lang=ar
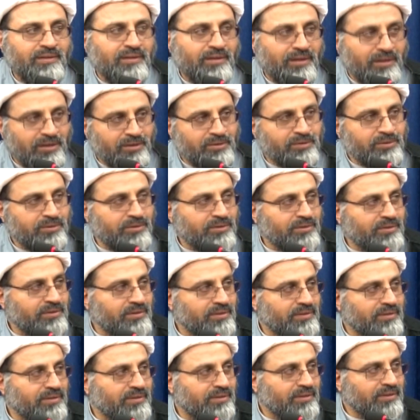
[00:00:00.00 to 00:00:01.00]
أكو
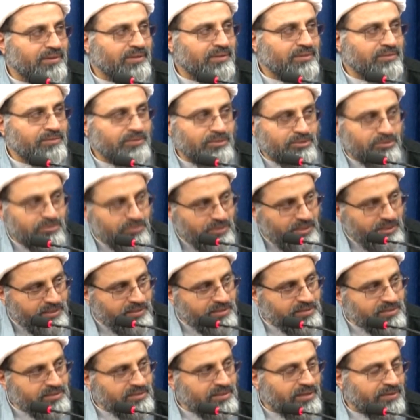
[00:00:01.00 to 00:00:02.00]
في سورة
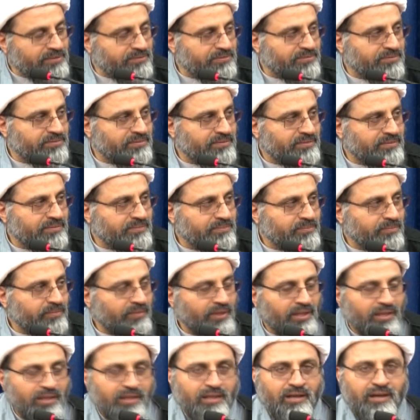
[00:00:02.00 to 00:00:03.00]
الصف
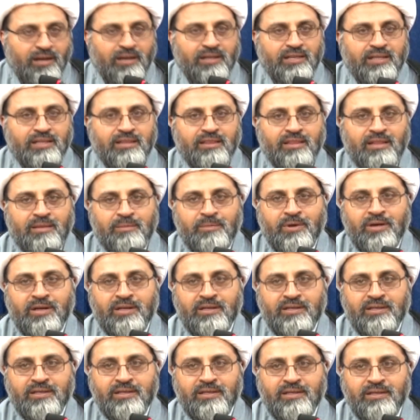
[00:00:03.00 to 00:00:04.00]
آية
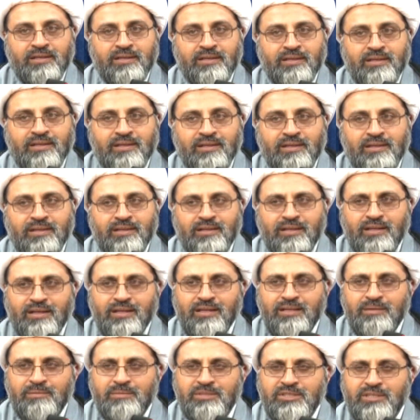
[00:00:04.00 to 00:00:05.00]
ثمانية
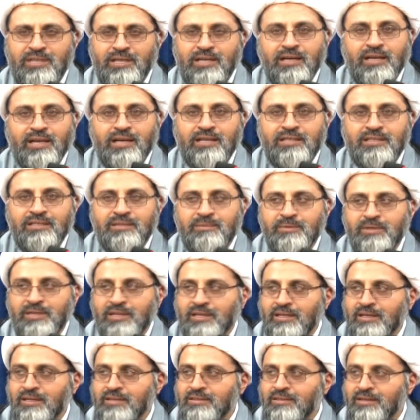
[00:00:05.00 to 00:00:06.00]
لكن بشيء قليل من
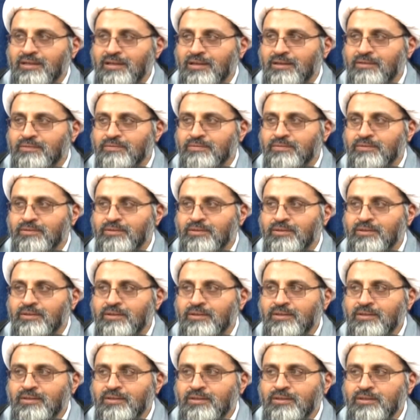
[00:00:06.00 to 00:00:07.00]
الاختلاف
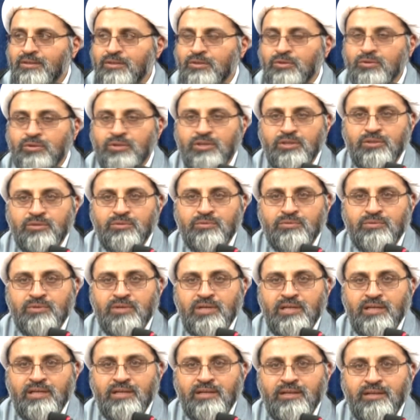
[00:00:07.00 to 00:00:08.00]
يريدون
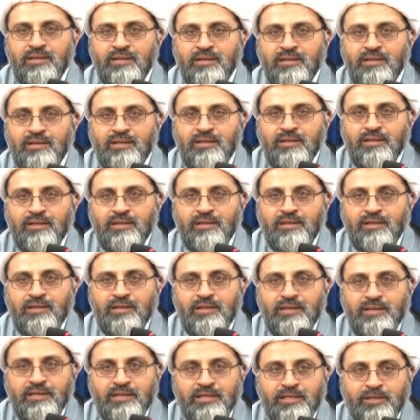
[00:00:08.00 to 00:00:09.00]

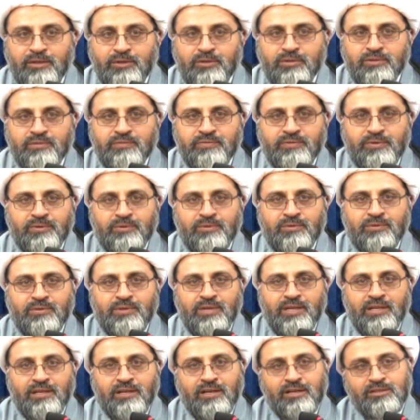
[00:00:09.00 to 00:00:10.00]
ليطفئوا
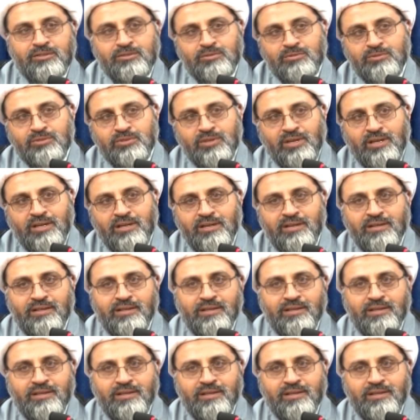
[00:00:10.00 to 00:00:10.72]
هناك شنو كان